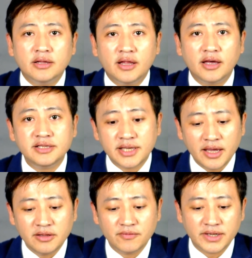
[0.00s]
它一
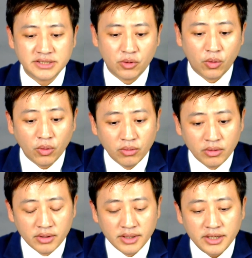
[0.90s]
拆，你发现
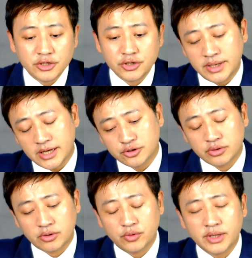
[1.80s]

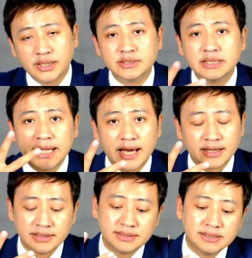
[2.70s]
哦，international 原来是两
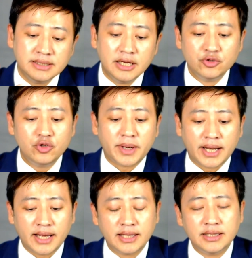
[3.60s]
个字去把
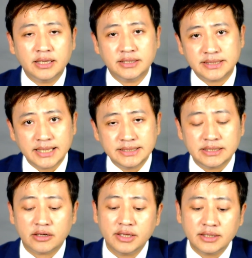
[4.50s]
它合在一
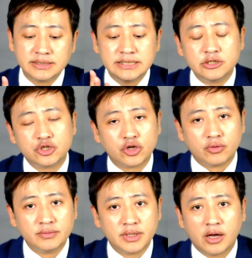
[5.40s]
起的，一个字首，
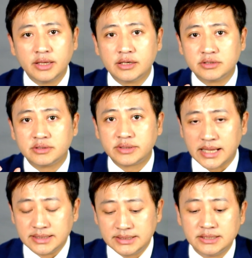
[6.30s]
然后一个是
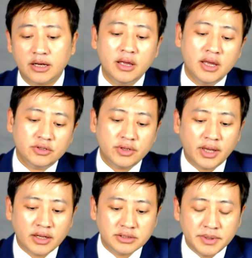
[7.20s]
单字哦。所以
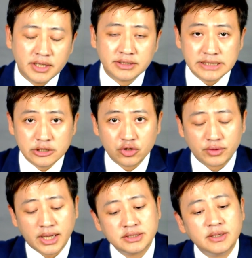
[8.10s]
你看到这边的字
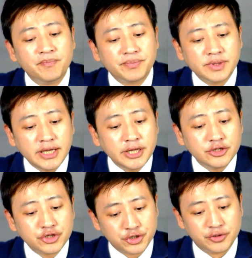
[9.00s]
首，它是
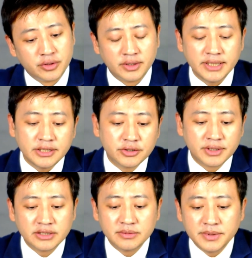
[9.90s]
inter，inter
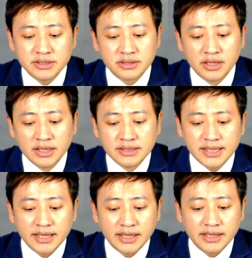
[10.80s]
它是什么意思？
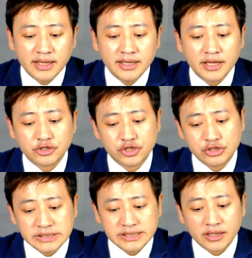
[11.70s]
在点点点
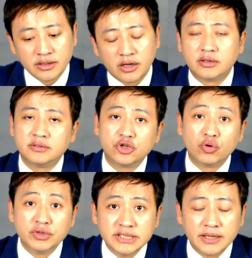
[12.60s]
之间哈，
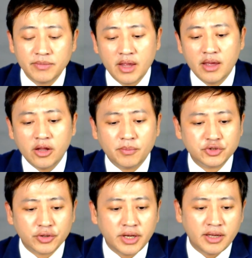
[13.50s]
中间。那我们
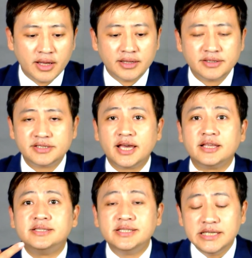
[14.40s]
就可以。再
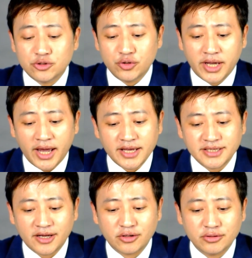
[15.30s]
进去看一
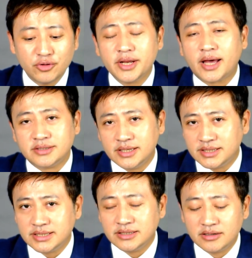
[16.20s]
下哈，有哪
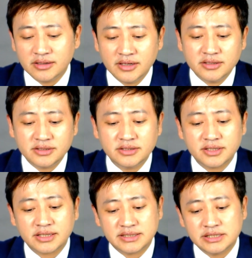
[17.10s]
些字呢？是
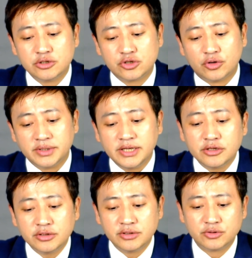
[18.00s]
这个字首
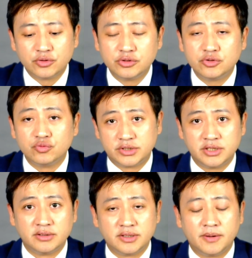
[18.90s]
inter 所组
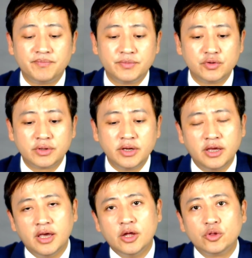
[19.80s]
成的，你就可
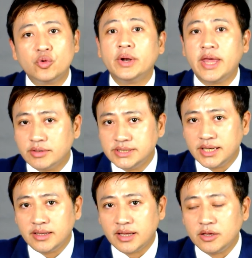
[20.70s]
以多了解
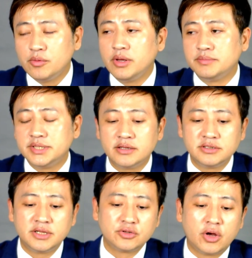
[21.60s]
一点。因为你们现在
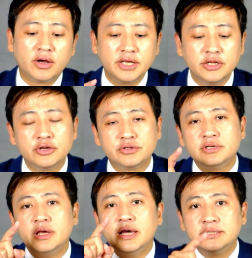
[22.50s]
知道说啊，inter
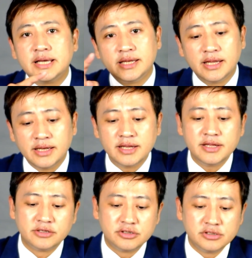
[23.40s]
是在点点
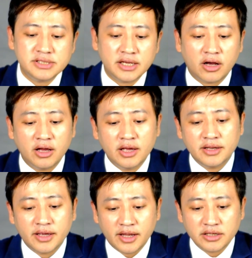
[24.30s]
点之间啊。
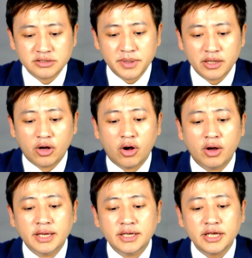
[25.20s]
那你看到这边
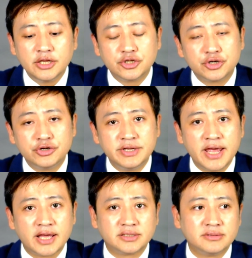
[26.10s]

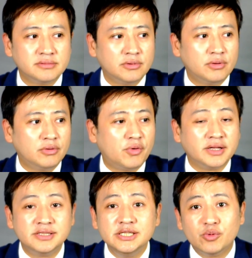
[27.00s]
哦，internet
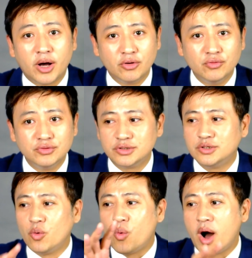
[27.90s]
网际网络就
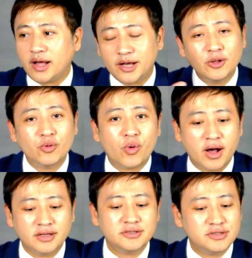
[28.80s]
是网跟
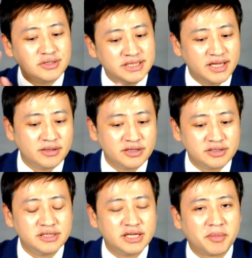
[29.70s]
网之间的
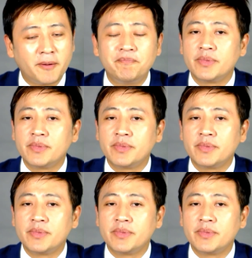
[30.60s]
事情嘛。